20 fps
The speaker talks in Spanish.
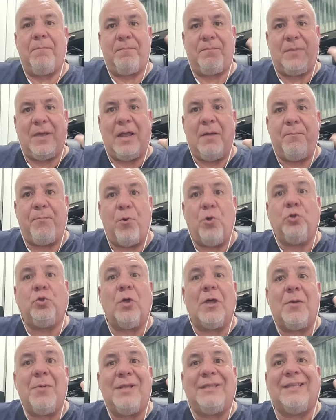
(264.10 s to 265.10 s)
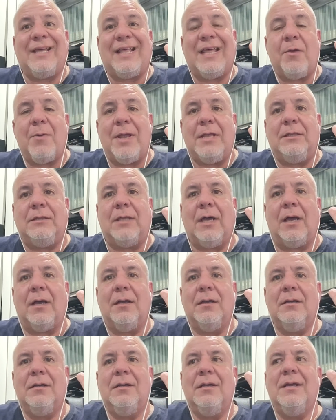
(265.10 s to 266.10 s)
desde el punto de vista de
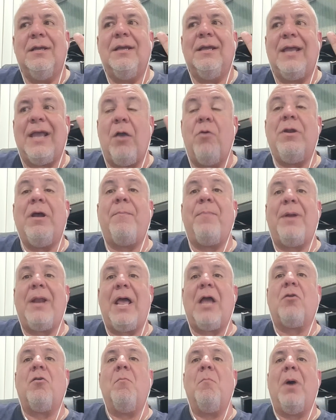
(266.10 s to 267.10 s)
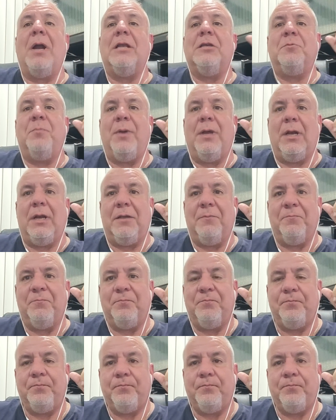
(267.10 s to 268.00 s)
venta es una pelea con Balisbili.